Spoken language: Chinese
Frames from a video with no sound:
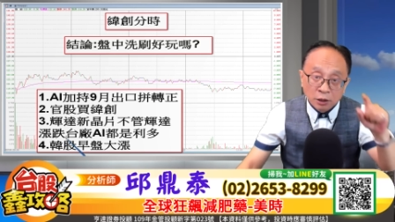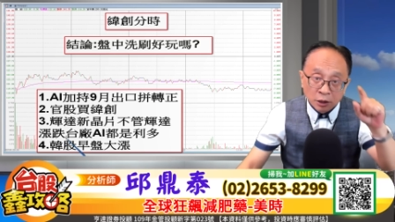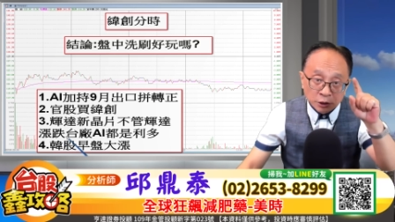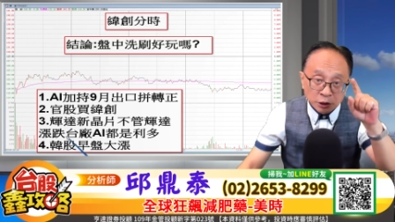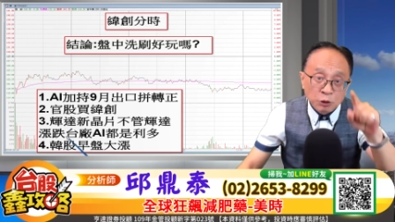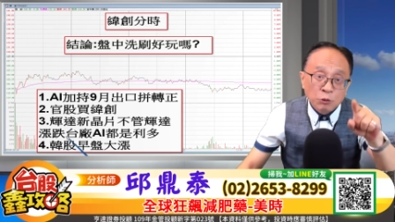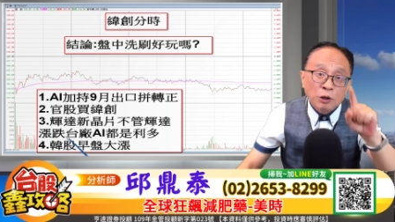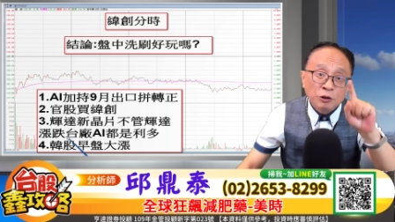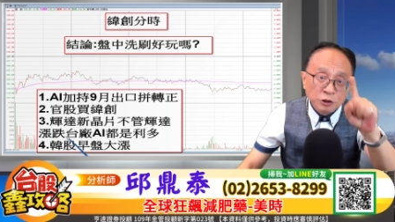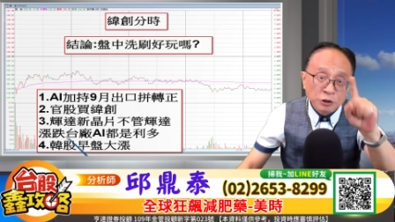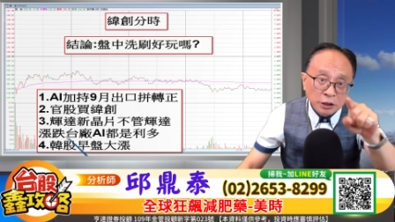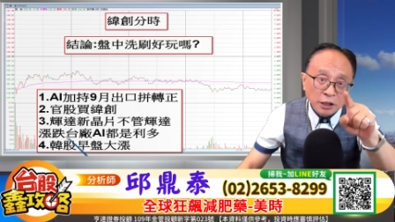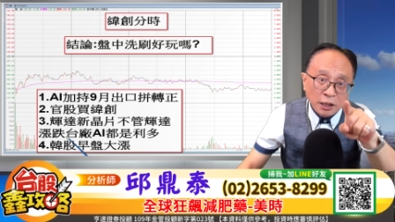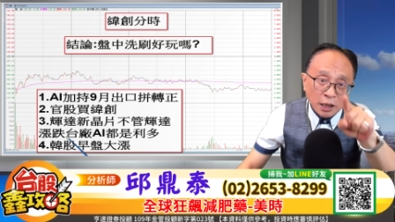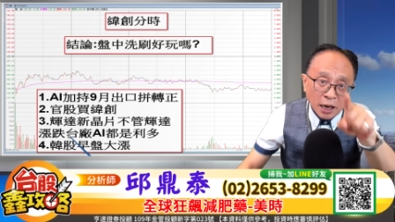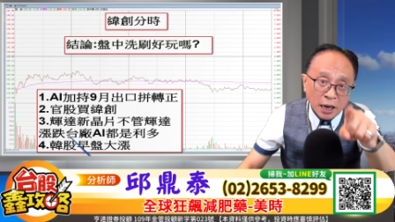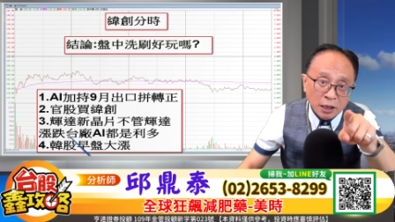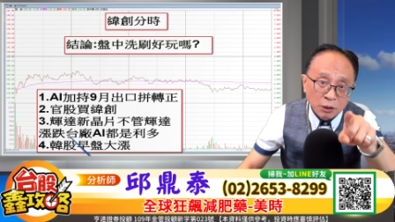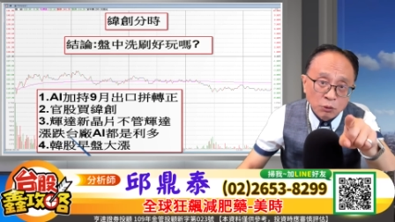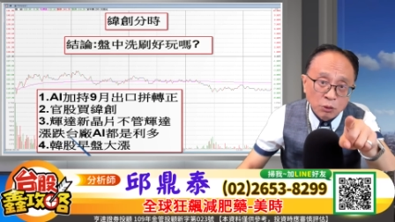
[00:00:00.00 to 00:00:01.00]
你回去看
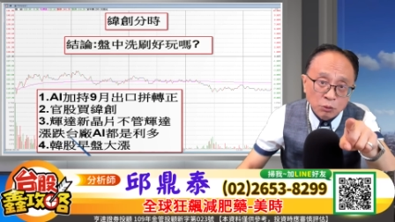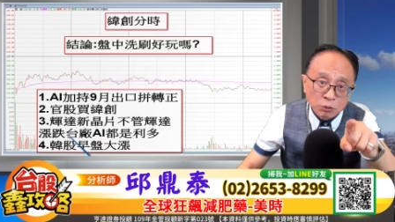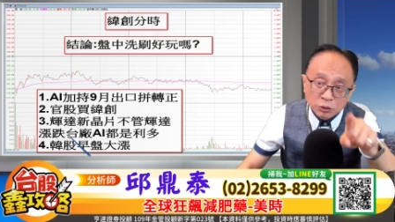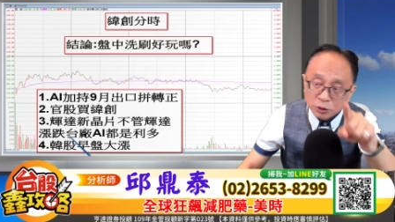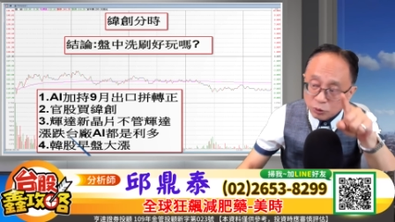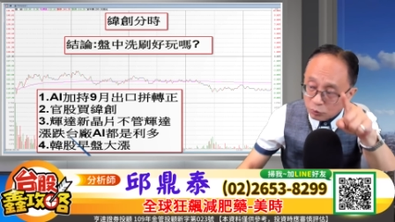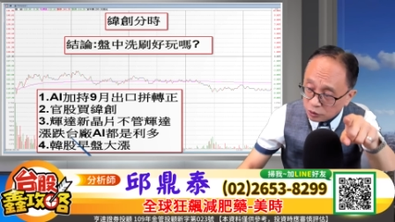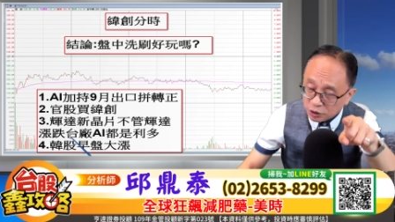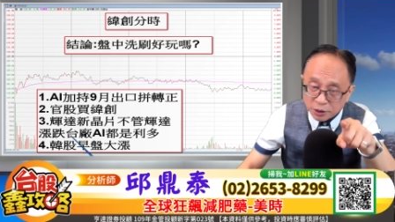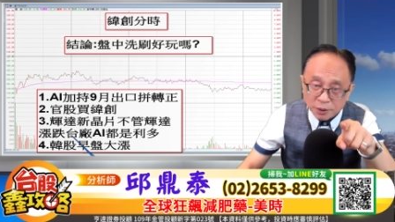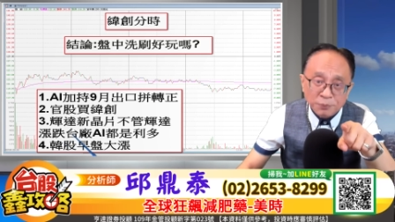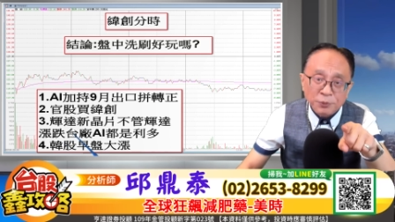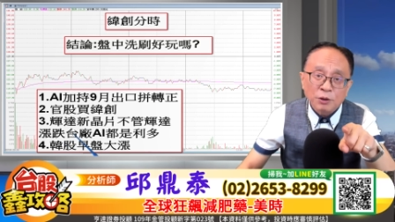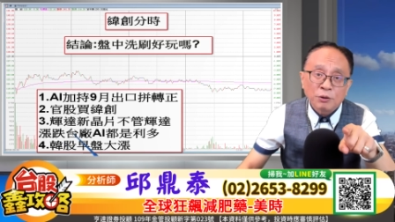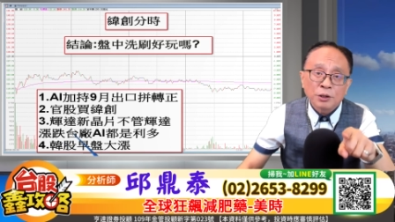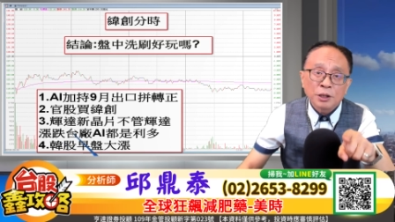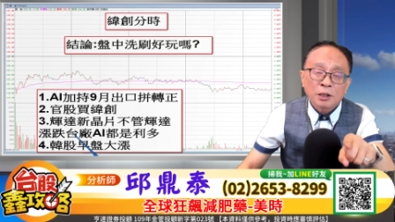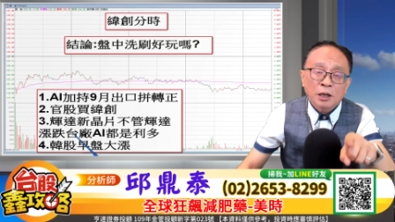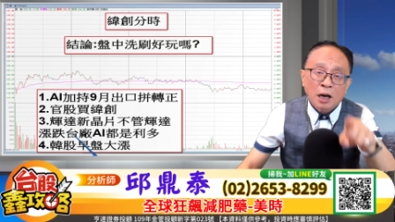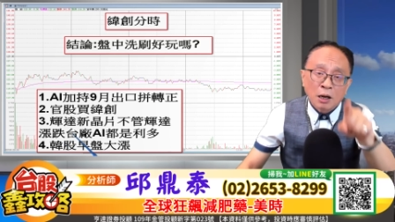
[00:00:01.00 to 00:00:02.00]
看韩国股市，我今天没
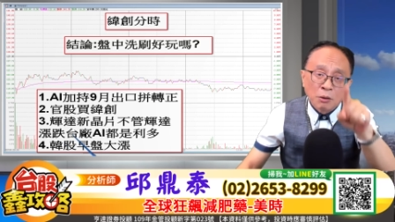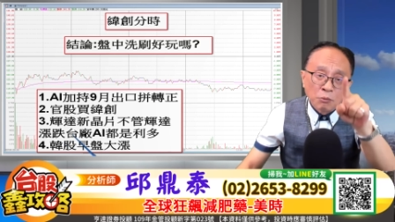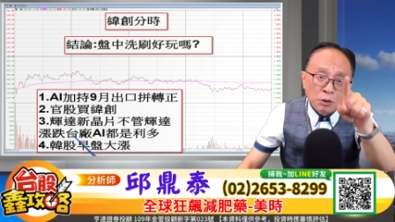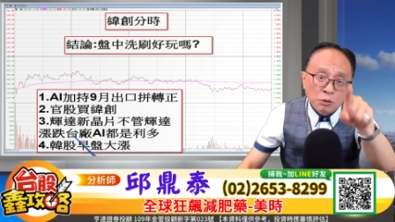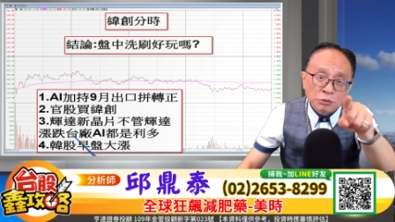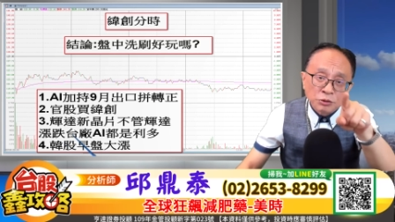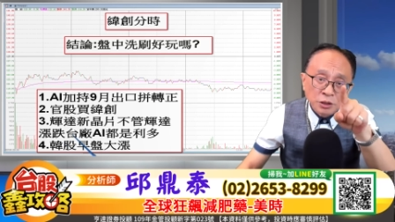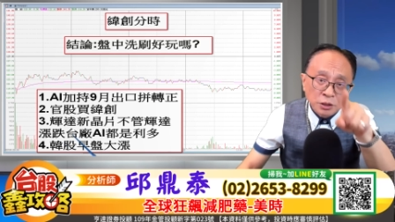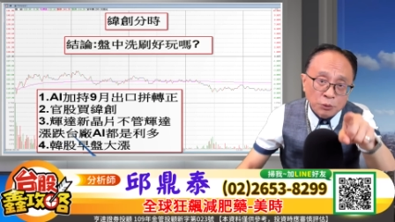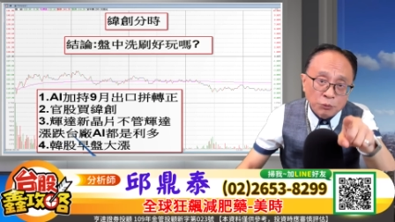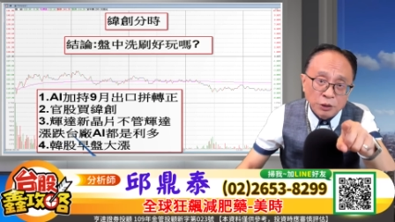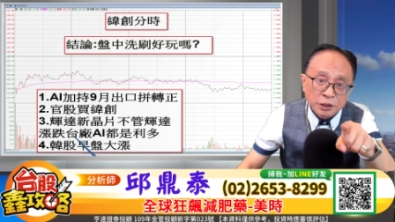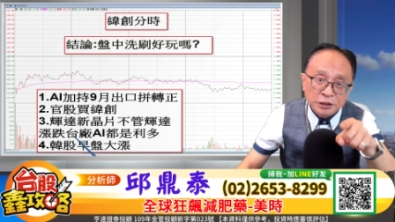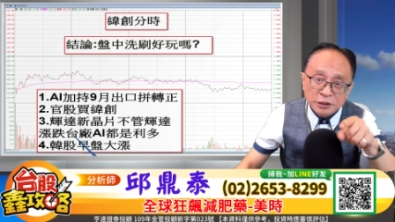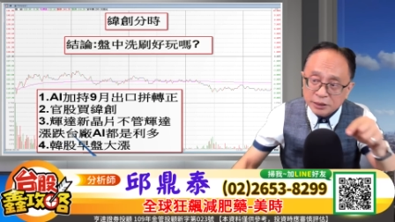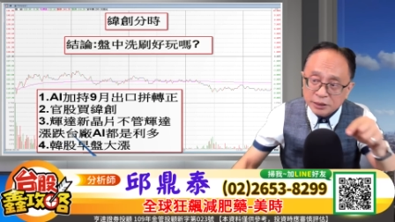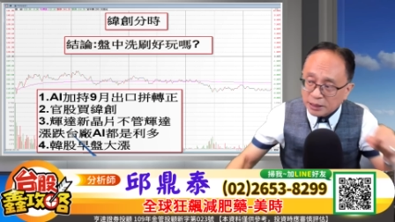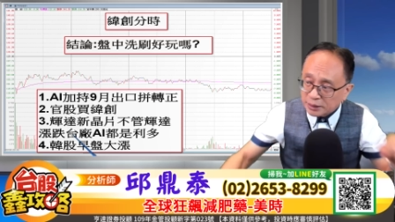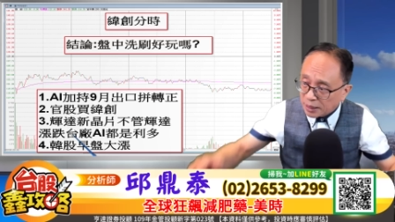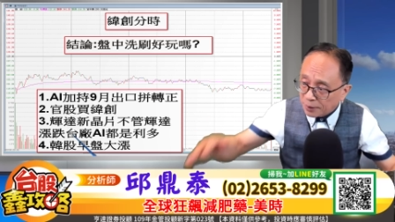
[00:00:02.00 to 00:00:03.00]
有印。韩国股市位
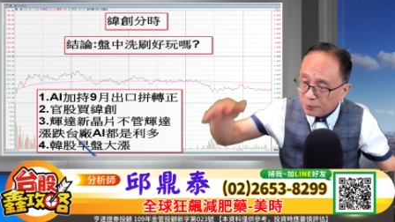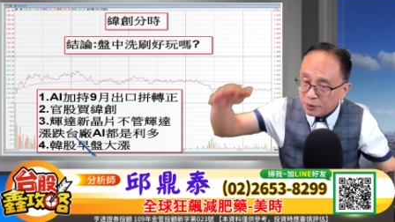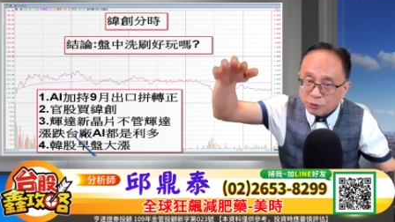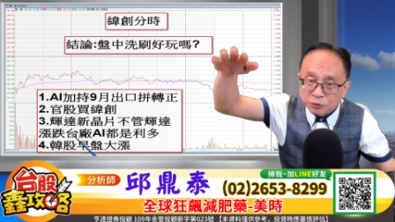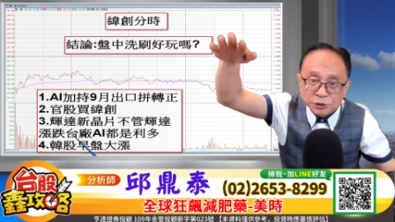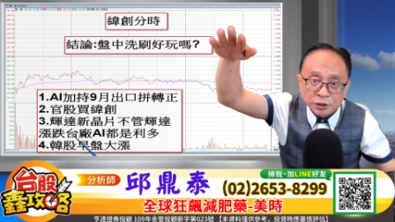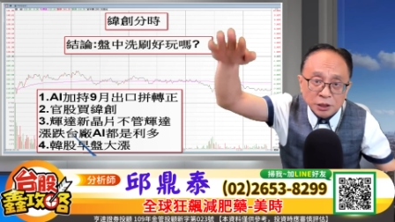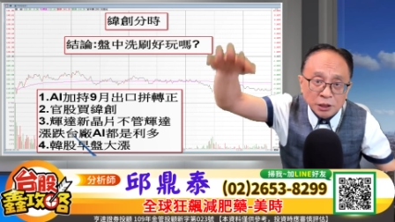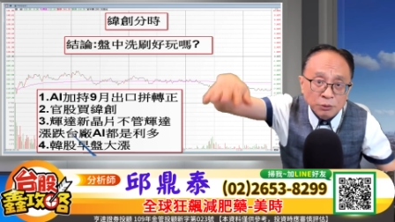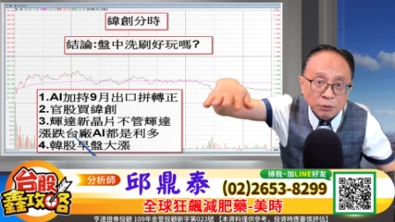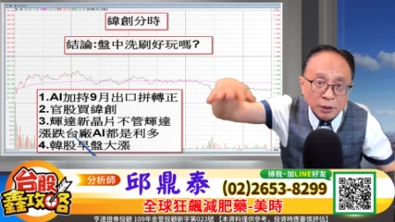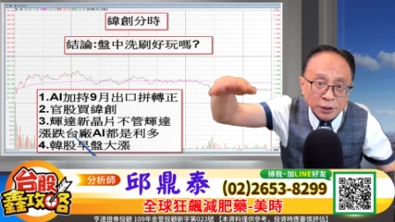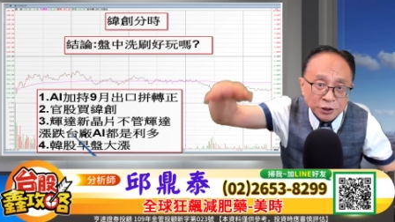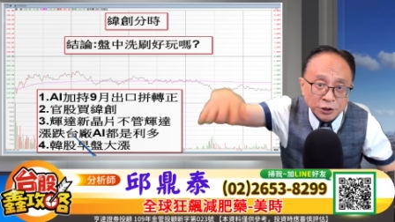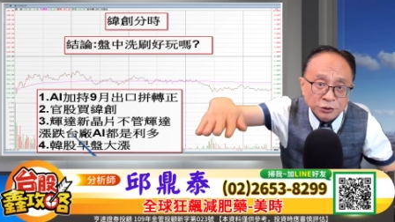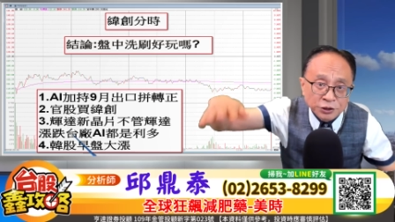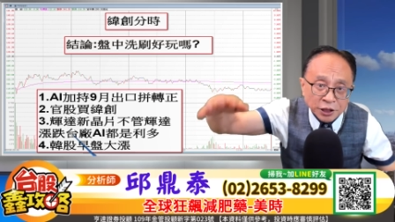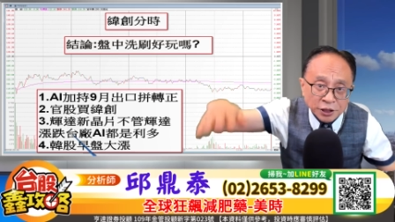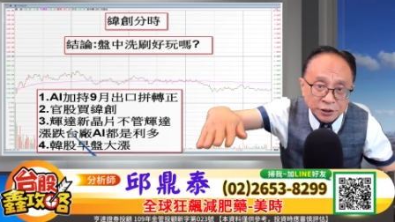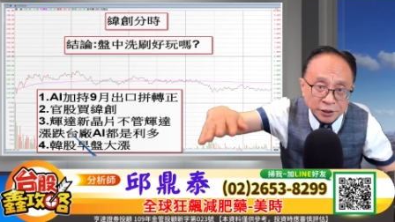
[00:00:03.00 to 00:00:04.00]
置在台北股市一万
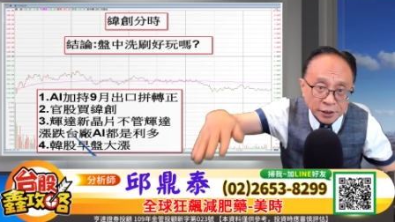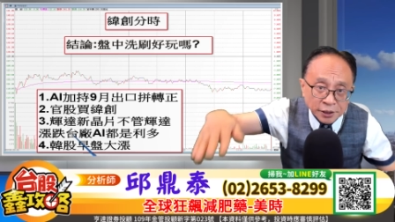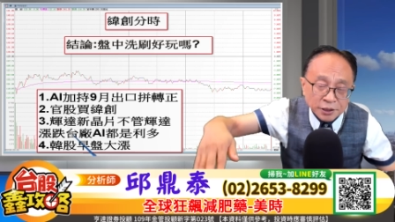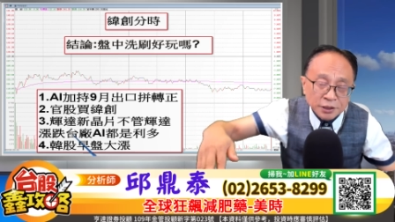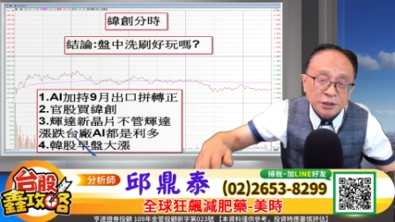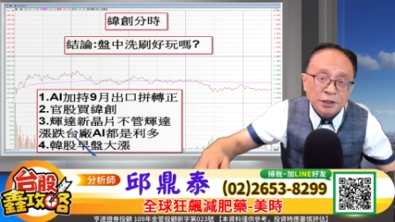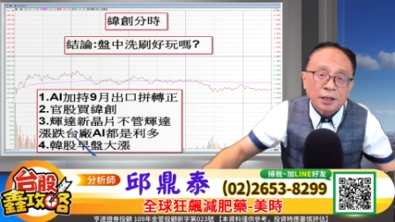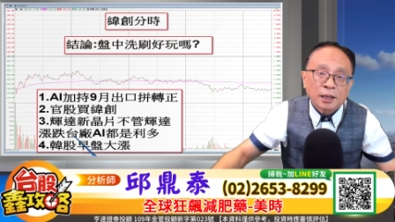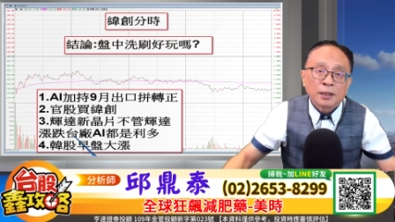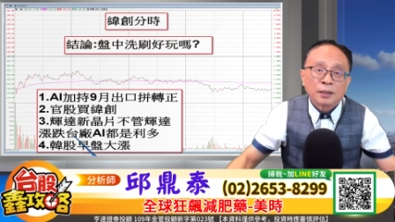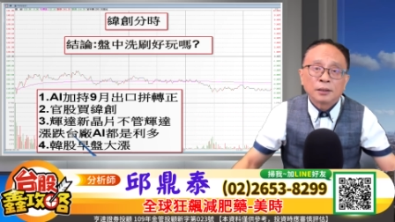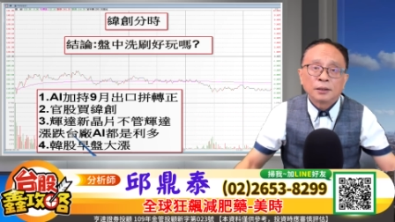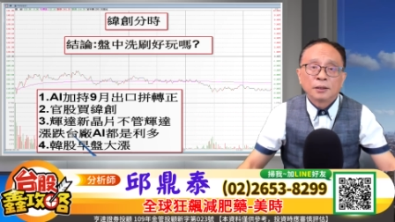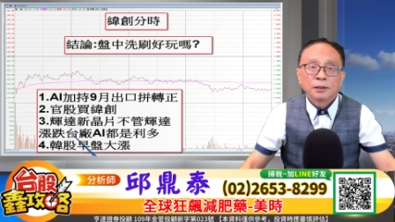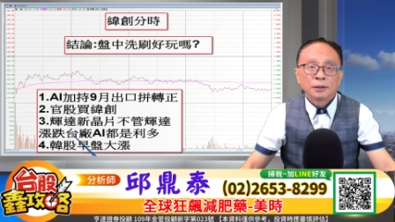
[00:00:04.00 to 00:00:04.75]
六千点以下。